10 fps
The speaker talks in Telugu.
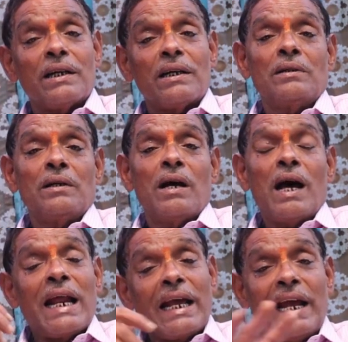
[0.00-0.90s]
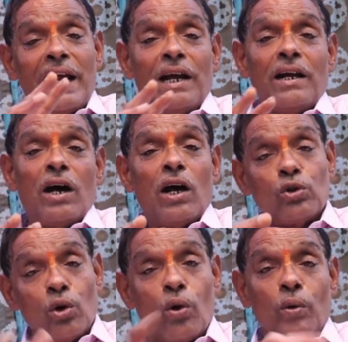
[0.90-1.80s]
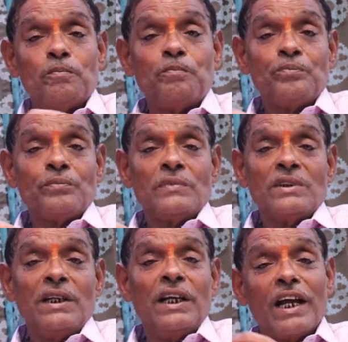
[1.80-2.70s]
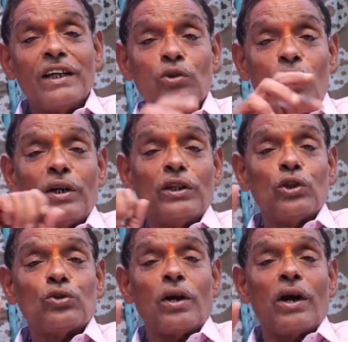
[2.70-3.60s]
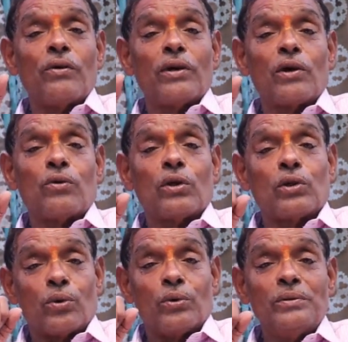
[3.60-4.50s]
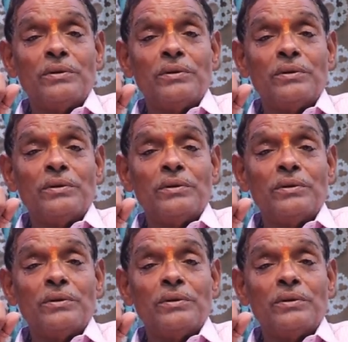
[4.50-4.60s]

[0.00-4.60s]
కదా అలాగే అందులో ఈ కేసులో నిందితులుగా ఉన్న కొందరు